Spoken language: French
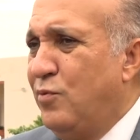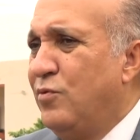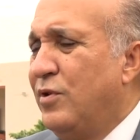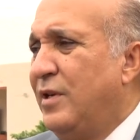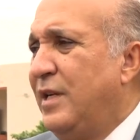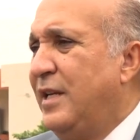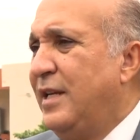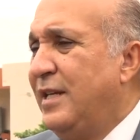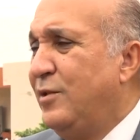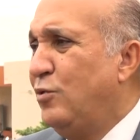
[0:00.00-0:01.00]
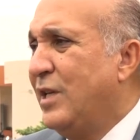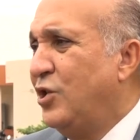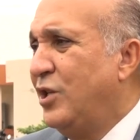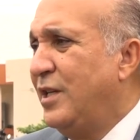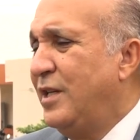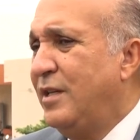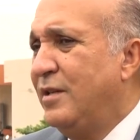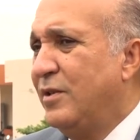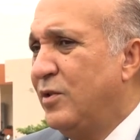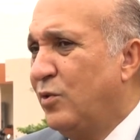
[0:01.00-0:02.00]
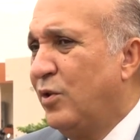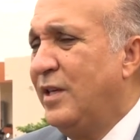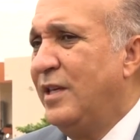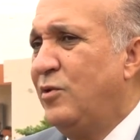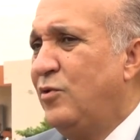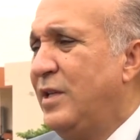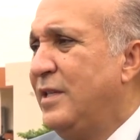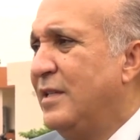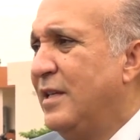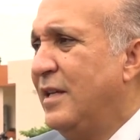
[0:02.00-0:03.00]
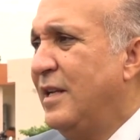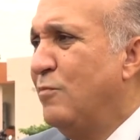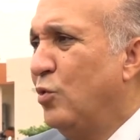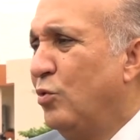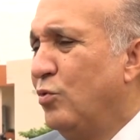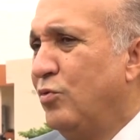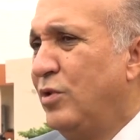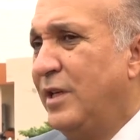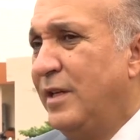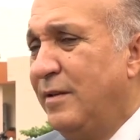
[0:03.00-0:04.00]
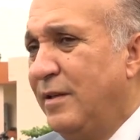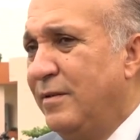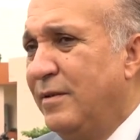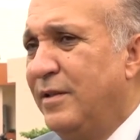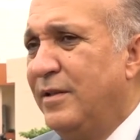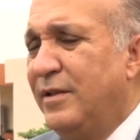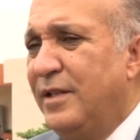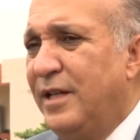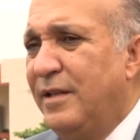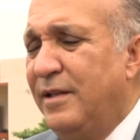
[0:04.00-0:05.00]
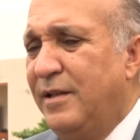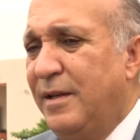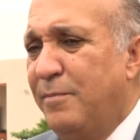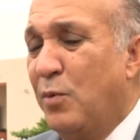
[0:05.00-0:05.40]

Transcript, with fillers: pour les, usagers, ceux qui utilisent les motos, les,